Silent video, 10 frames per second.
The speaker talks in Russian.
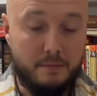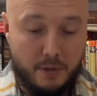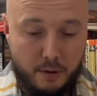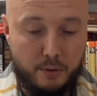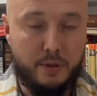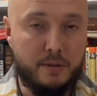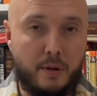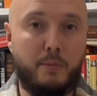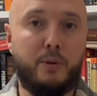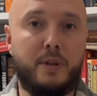люди
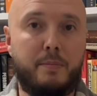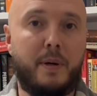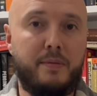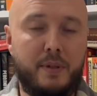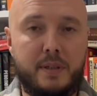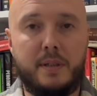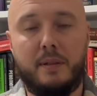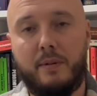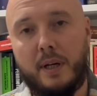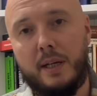свободных профессий,
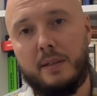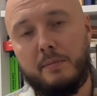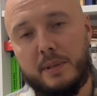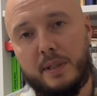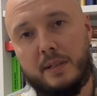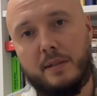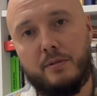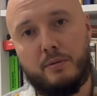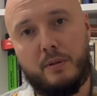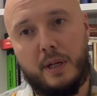адвокаты, писатели,
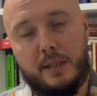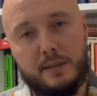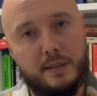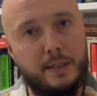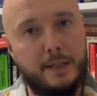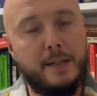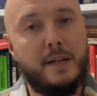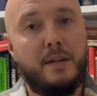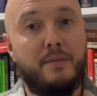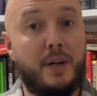журналисты,
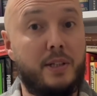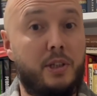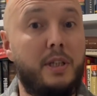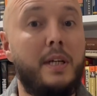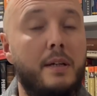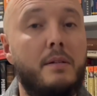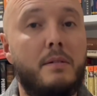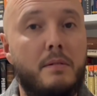врачи